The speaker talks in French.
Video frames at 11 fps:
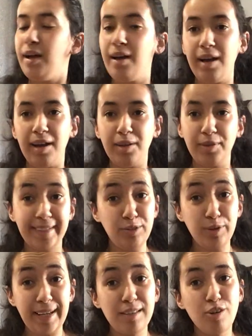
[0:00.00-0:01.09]
euh,
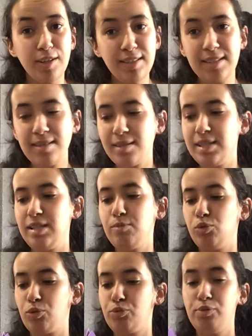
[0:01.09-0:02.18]
de 90 centimes.
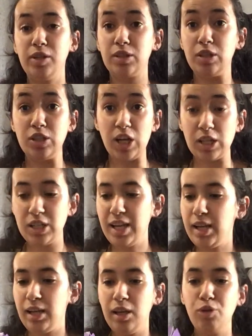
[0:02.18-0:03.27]
Donc vous les
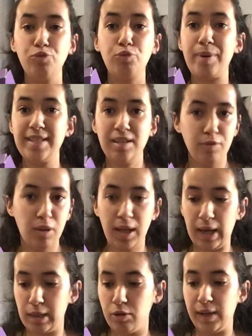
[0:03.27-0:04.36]
téléchargez et vous passez votre
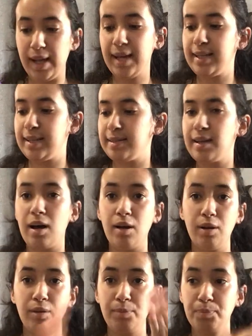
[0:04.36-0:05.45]
carte Leclerc et ça,
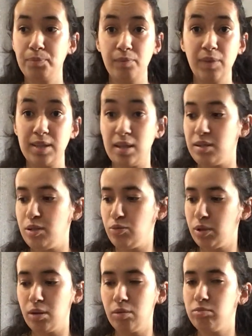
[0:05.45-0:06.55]
euh, ça se déduit
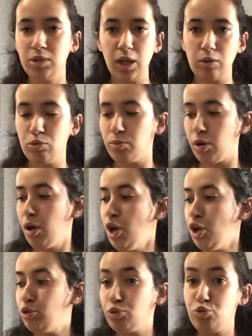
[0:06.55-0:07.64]
euh, directement.
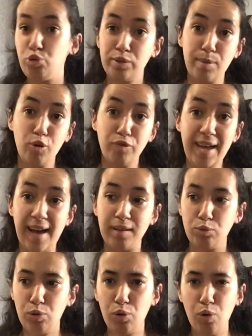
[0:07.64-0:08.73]
Donc du coup ça me revient à
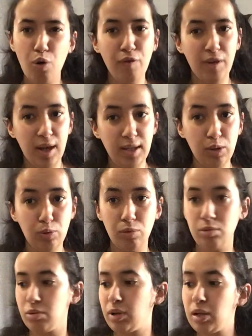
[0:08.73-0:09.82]
2,20€ les deux,
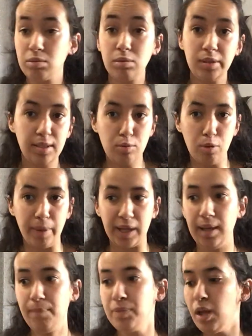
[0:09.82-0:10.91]
donc 1,10€ le
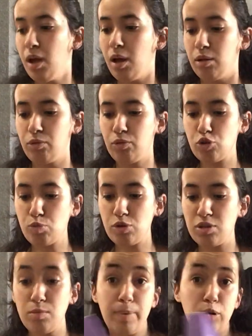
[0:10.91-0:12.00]
paquet. Donc franchement
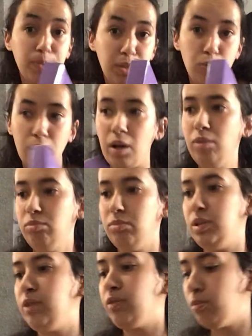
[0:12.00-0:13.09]
c'est même pas le prix de 1
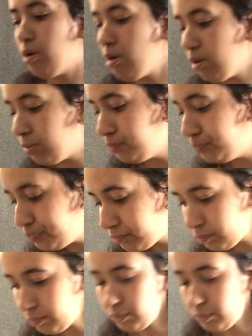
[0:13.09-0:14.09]
et vraiment euh,